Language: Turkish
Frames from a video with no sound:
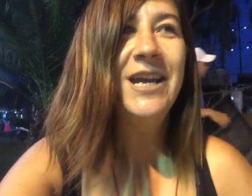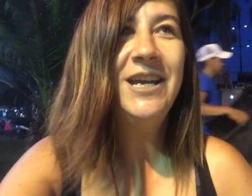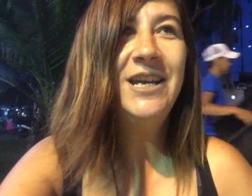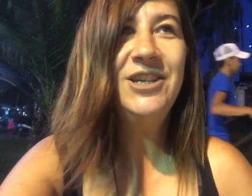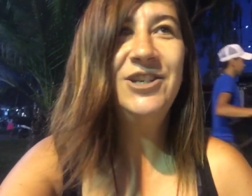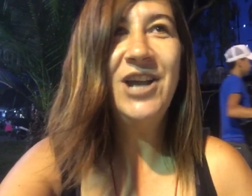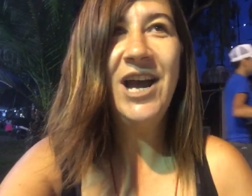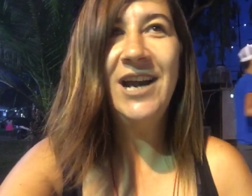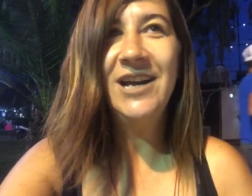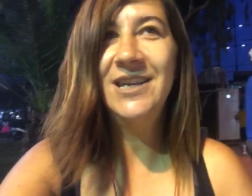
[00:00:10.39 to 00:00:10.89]

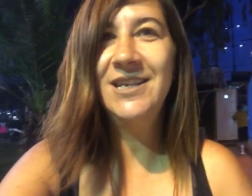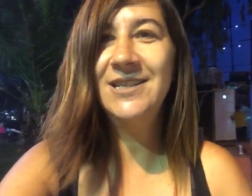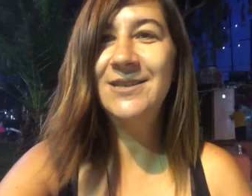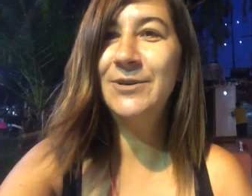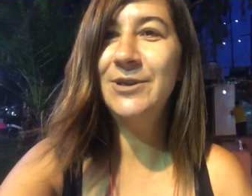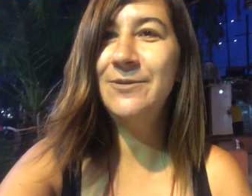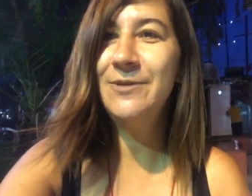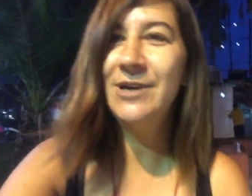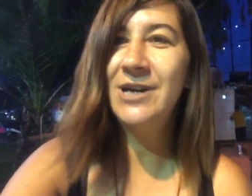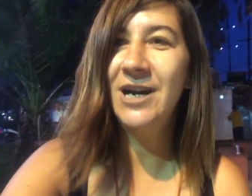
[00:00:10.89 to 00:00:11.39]
E, herkes
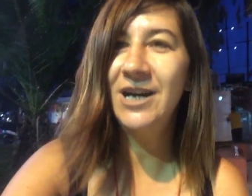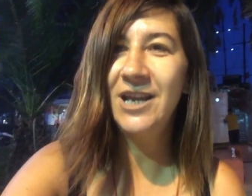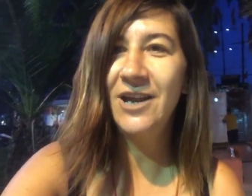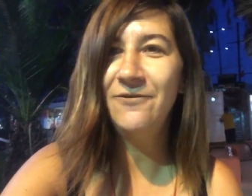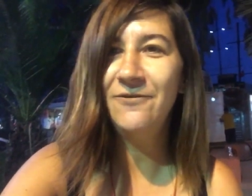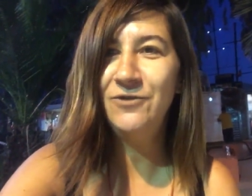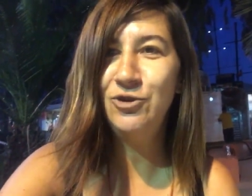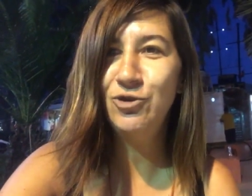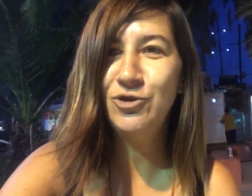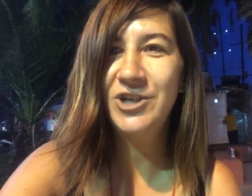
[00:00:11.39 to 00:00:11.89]
bana
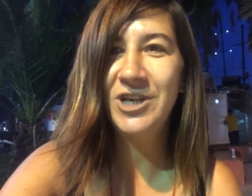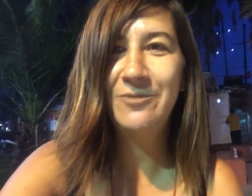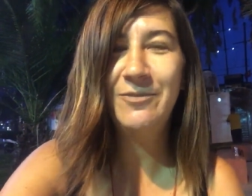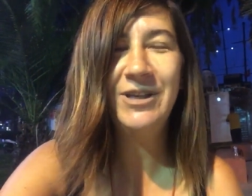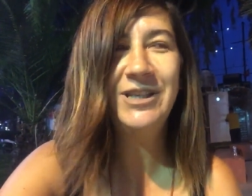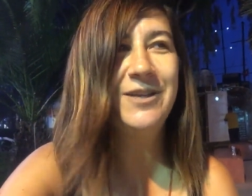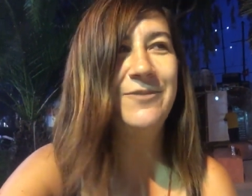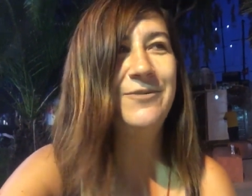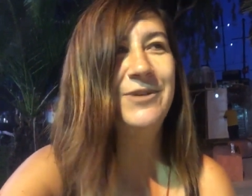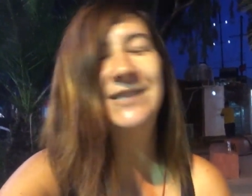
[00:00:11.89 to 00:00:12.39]
bakarken video
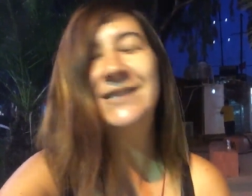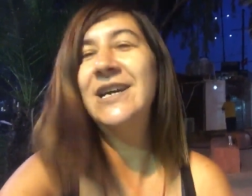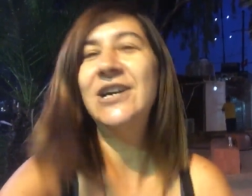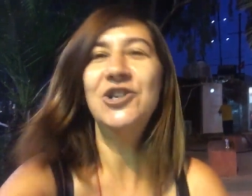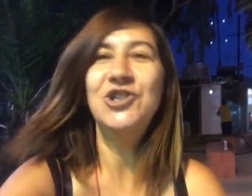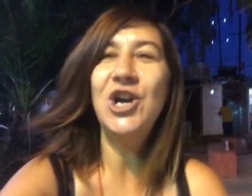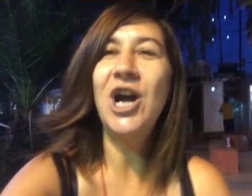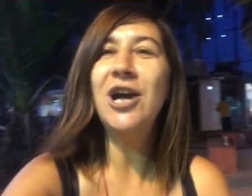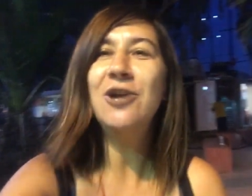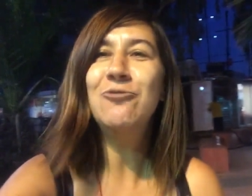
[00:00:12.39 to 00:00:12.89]
çekmek de biraz
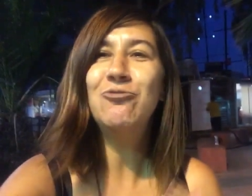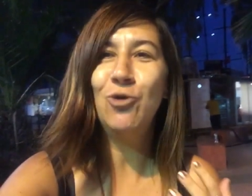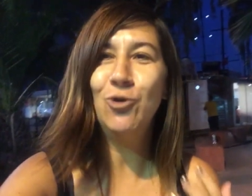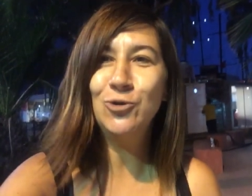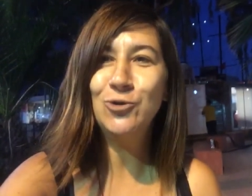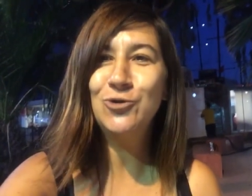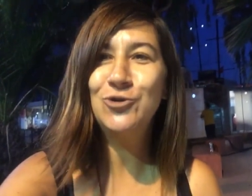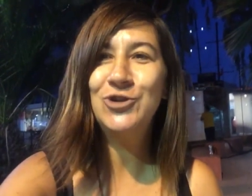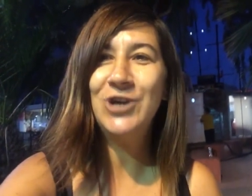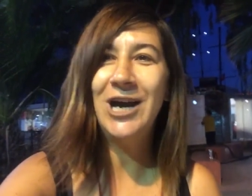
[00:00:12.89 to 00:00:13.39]
acayip
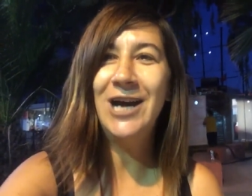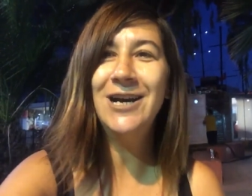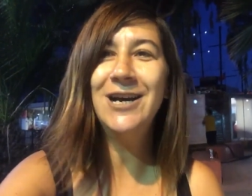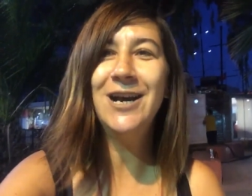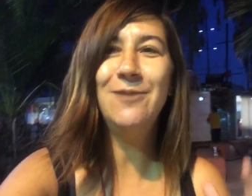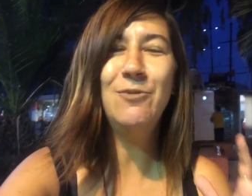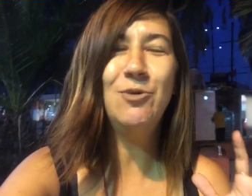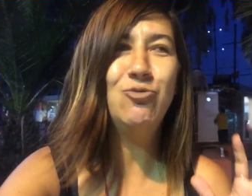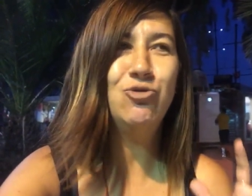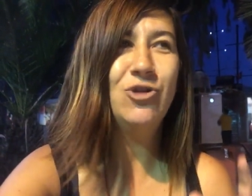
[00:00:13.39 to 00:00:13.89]
olacak
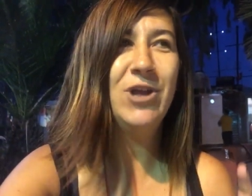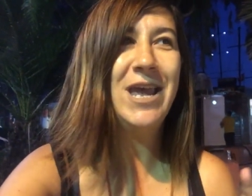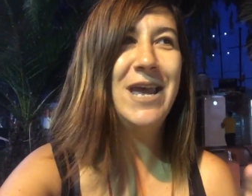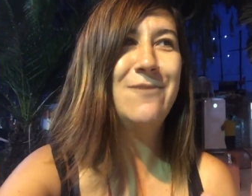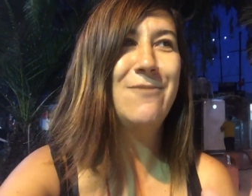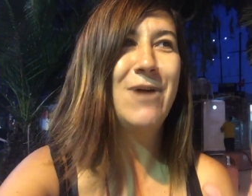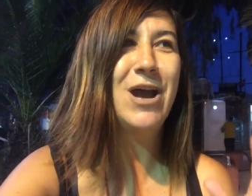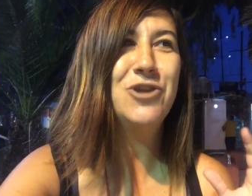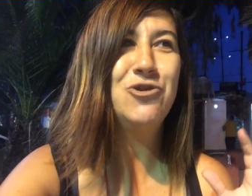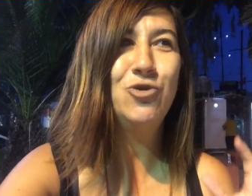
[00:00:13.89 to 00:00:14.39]
ama bunu
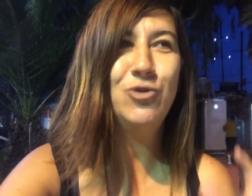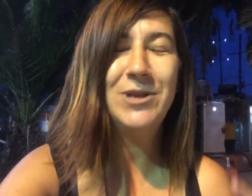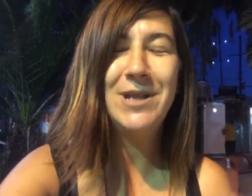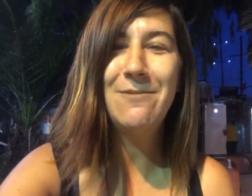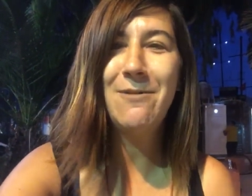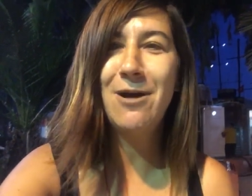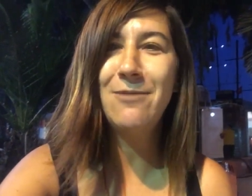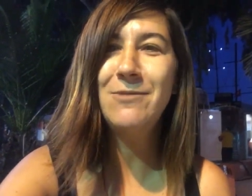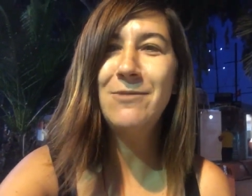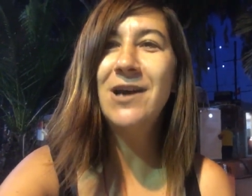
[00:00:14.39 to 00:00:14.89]
hemen
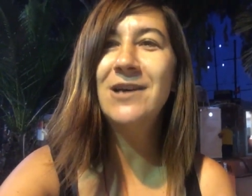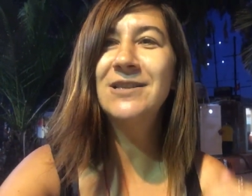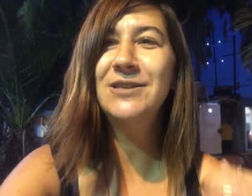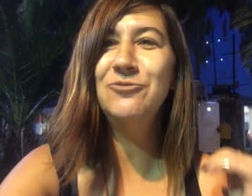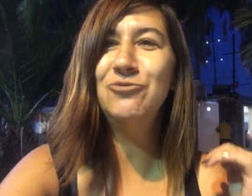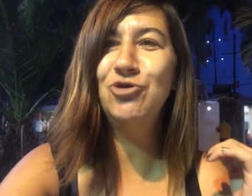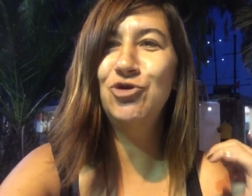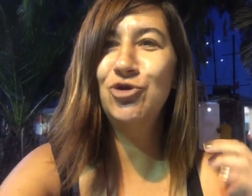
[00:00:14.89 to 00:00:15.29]
yüklemem lazım.